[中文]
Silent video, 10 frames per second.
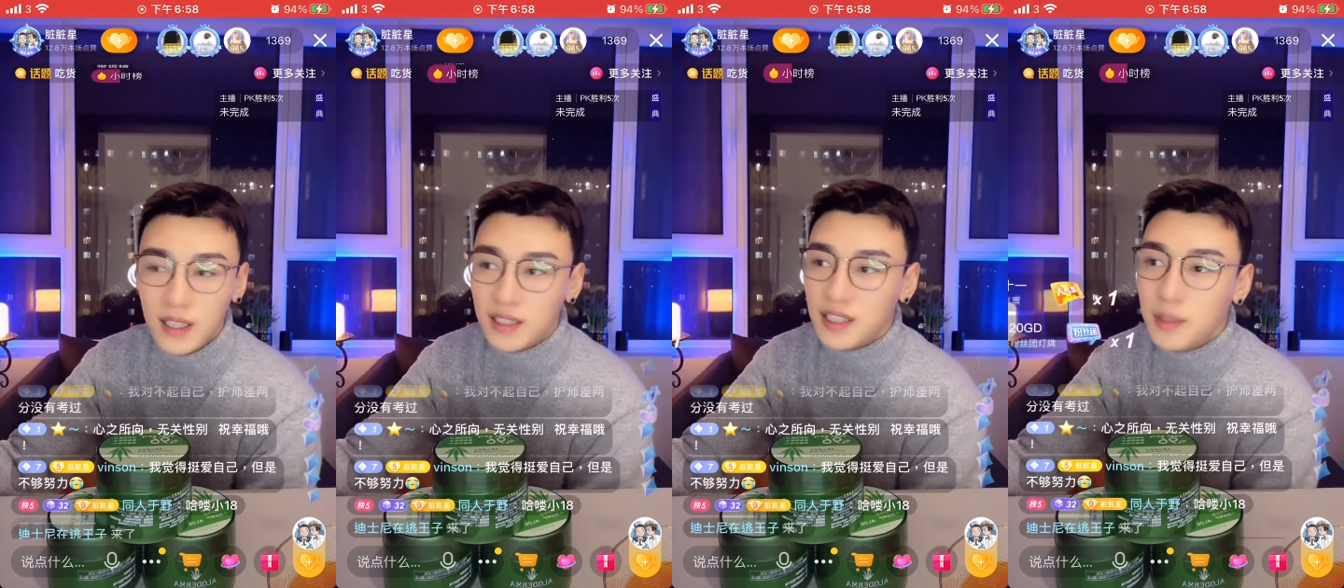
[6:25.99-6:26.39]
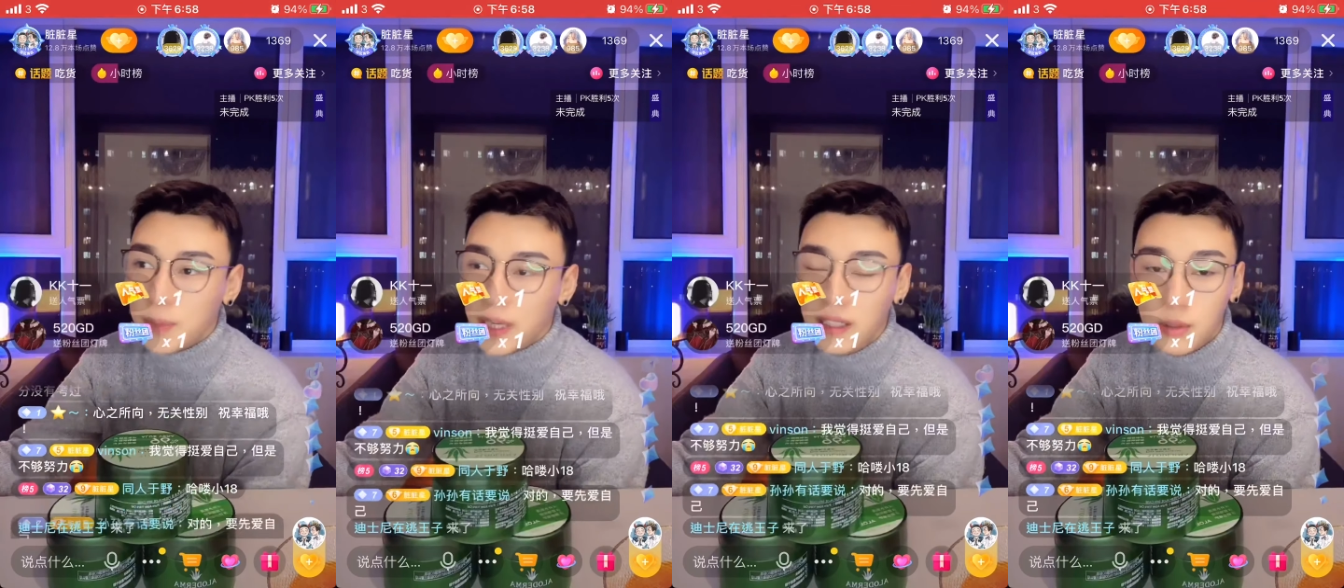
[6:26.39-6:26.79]
其实
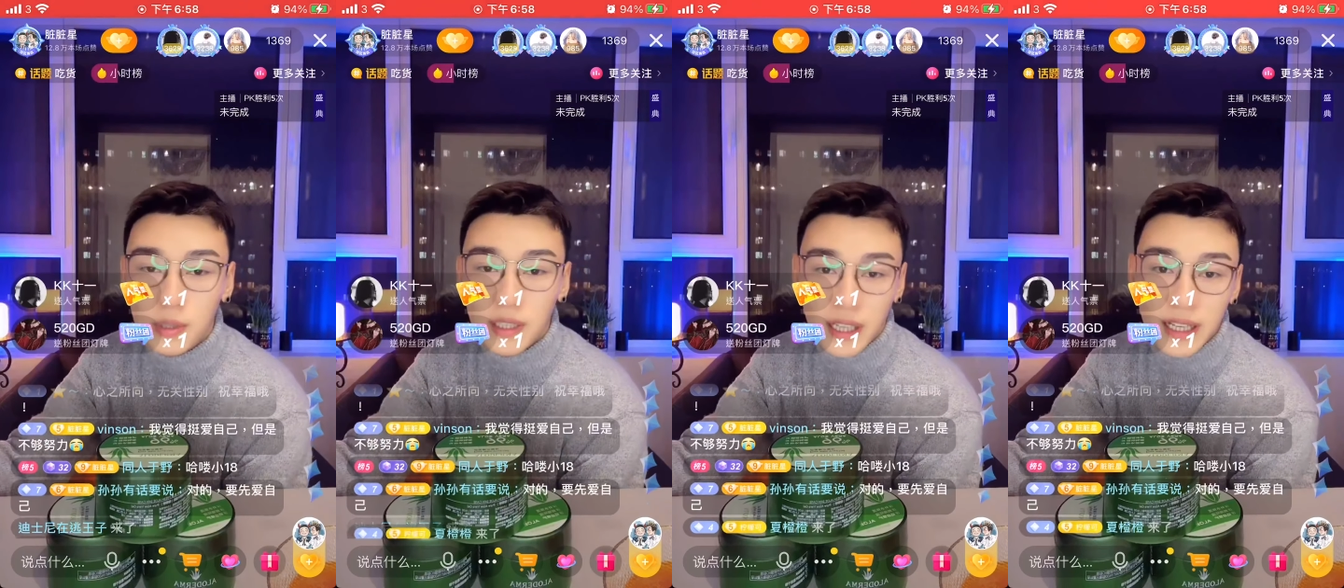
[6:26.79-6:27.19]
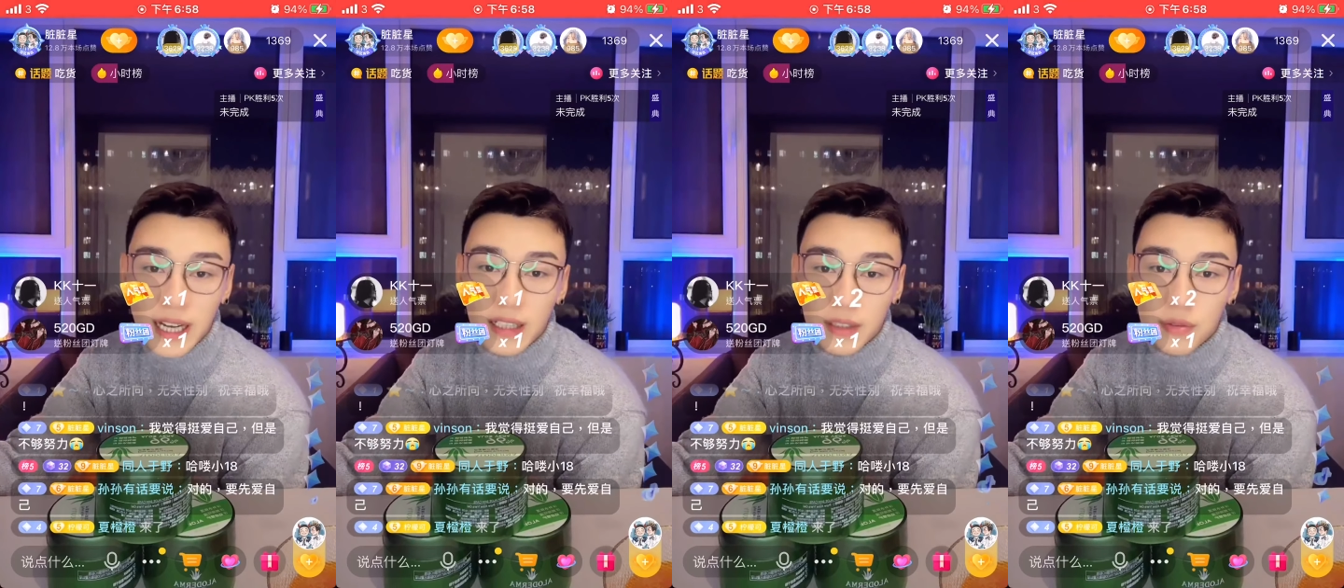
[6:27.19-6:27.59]
别人都是可以
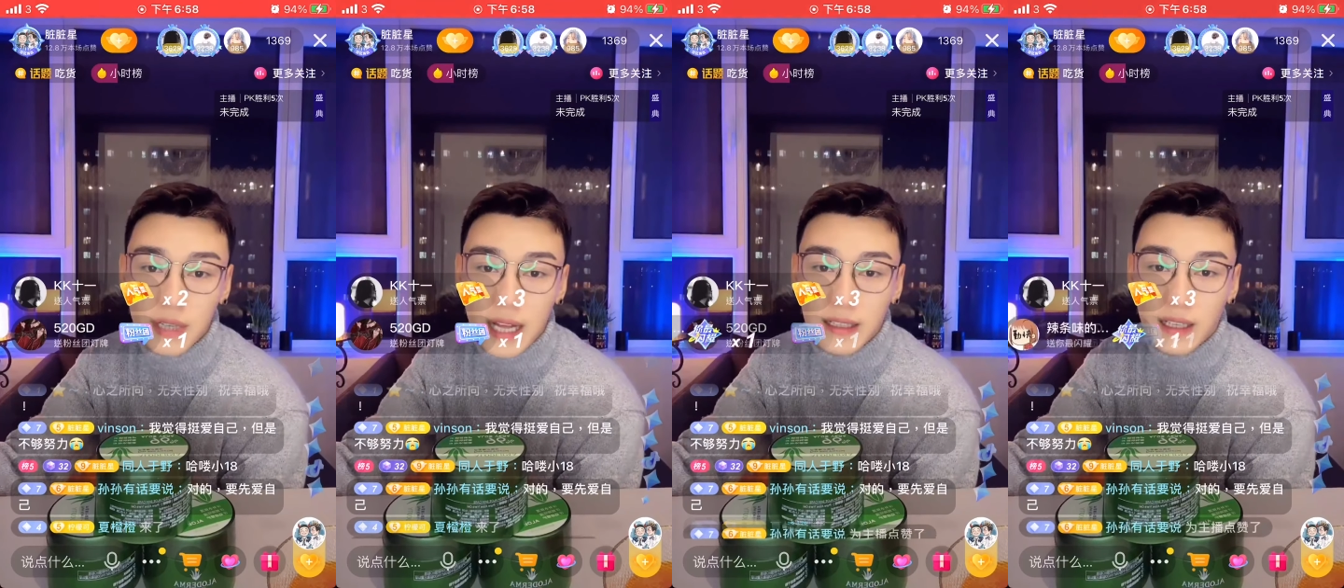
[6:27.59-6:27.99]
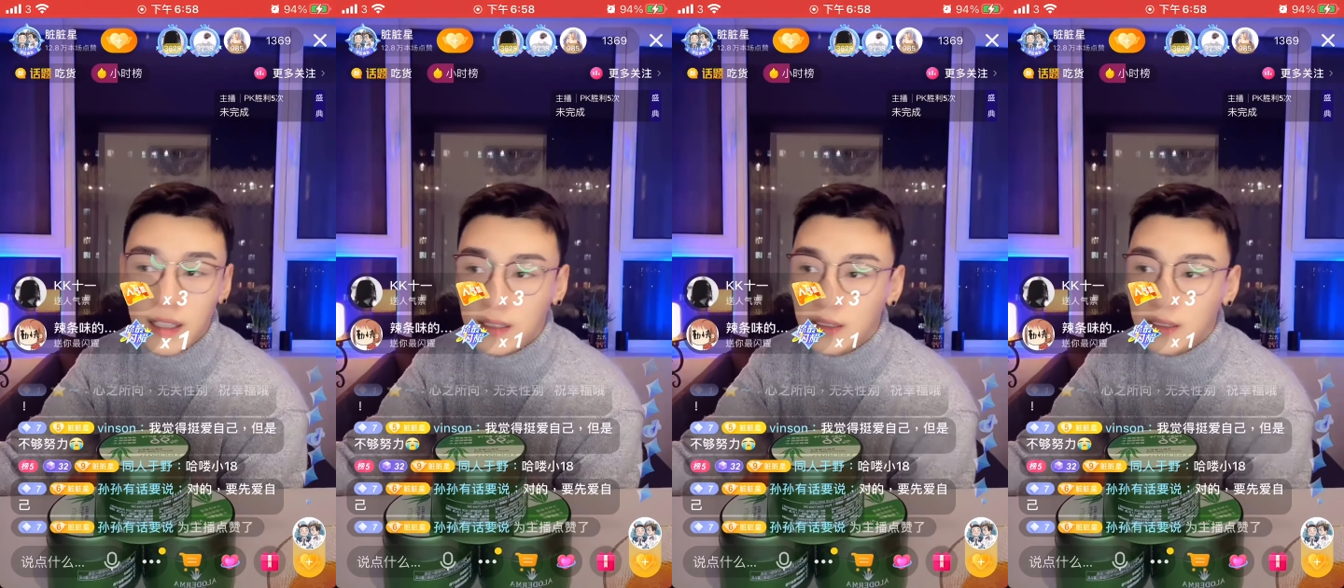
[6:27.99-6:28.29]
看得出来的。